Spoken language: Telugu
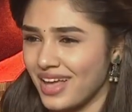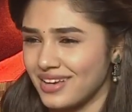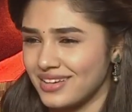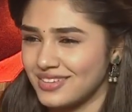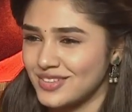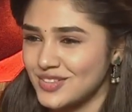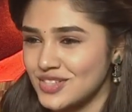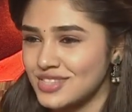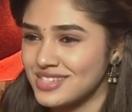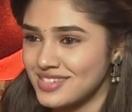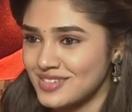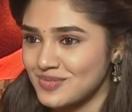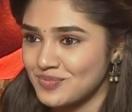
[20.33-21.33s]
అండ్
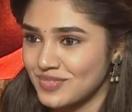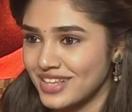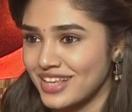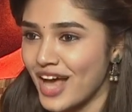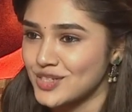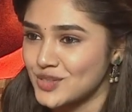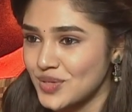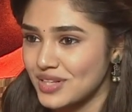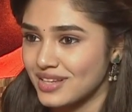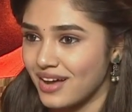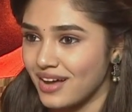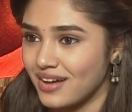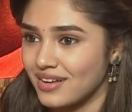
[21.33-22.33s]
జస్ట్
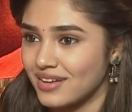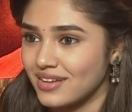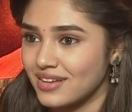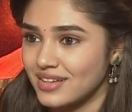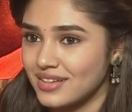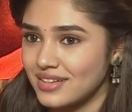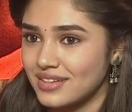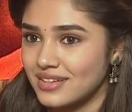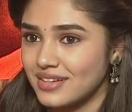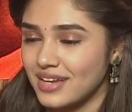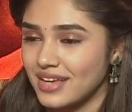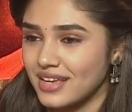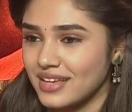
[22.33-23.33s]
క్యాజువల్గా ఓకే
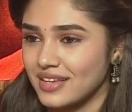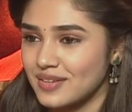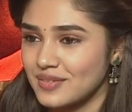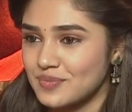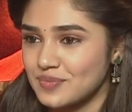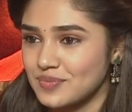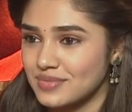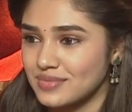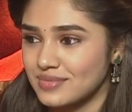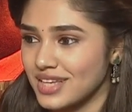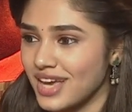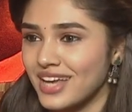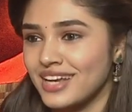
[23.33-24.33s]
లైక్
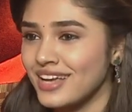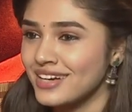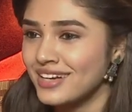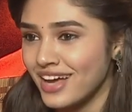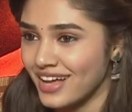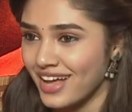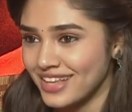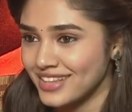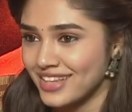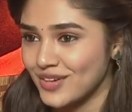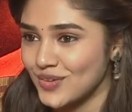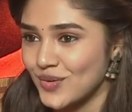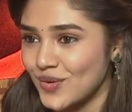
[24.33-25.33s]
కెరియర్గా అయితే
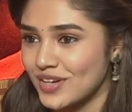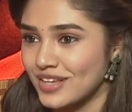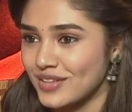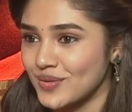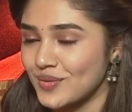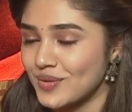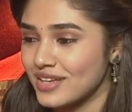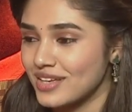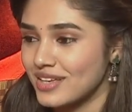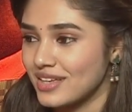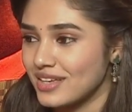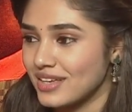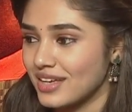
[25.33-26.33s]
అనుకోలేదు
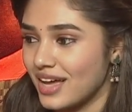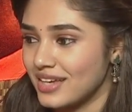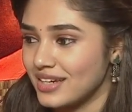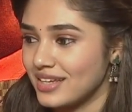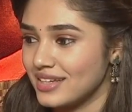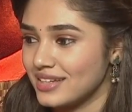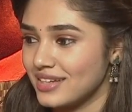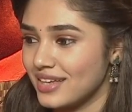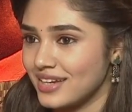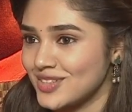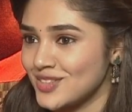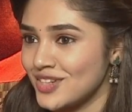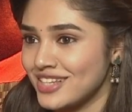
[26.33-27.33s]
hmm. కానీ
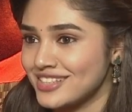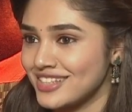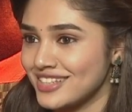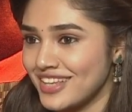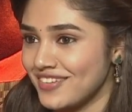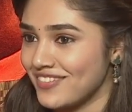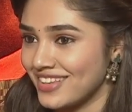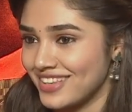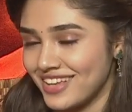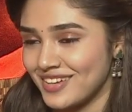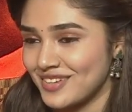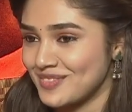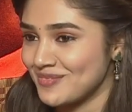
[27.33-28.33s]
నరేషన్ ఇచ్చిన తర్వాత
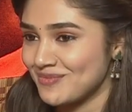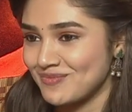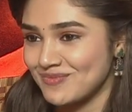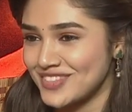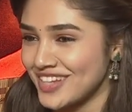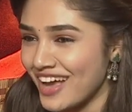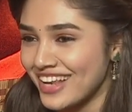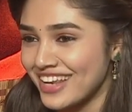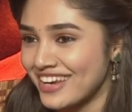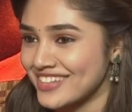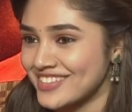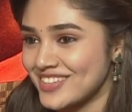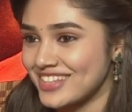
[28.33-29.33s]
చాలా
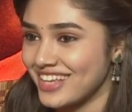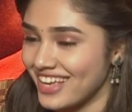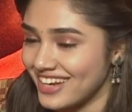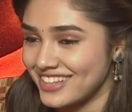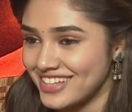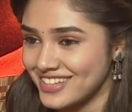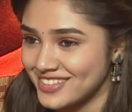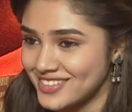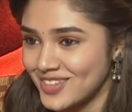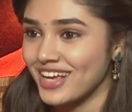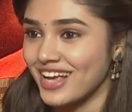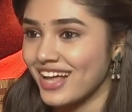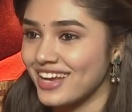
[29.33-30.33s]
నచ్చింది అనేది
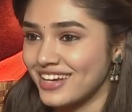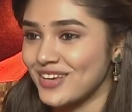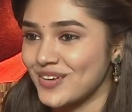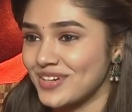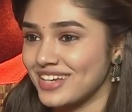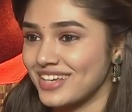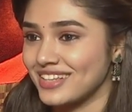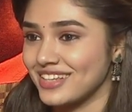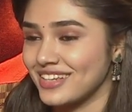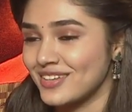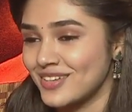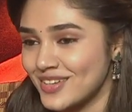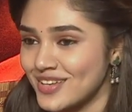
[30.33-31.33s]
చేయాలని ఉండేది
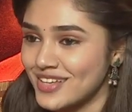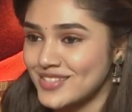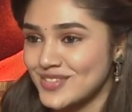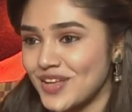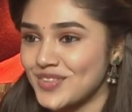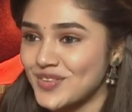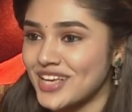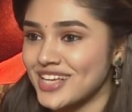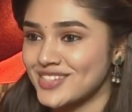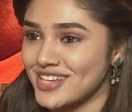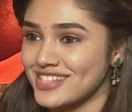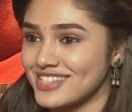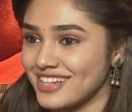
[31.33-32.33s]
సో అందుకే
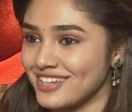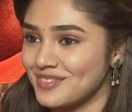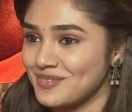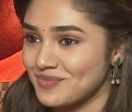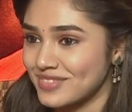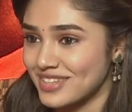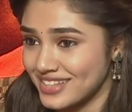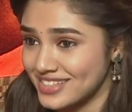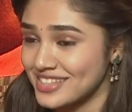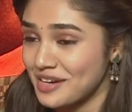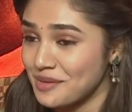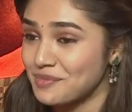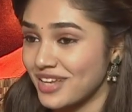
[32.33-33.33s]
చేశాను
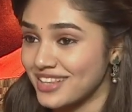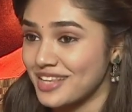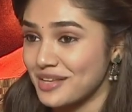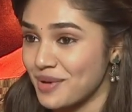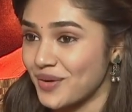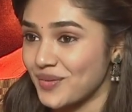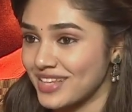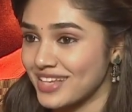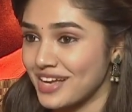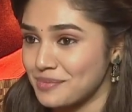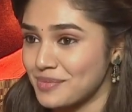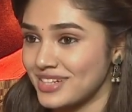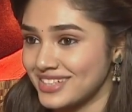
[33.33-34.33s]
స్క్రిప్ట్ అంతా బాగుంది
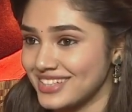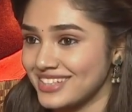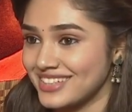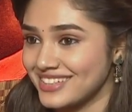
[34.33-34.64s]
కాబట్టి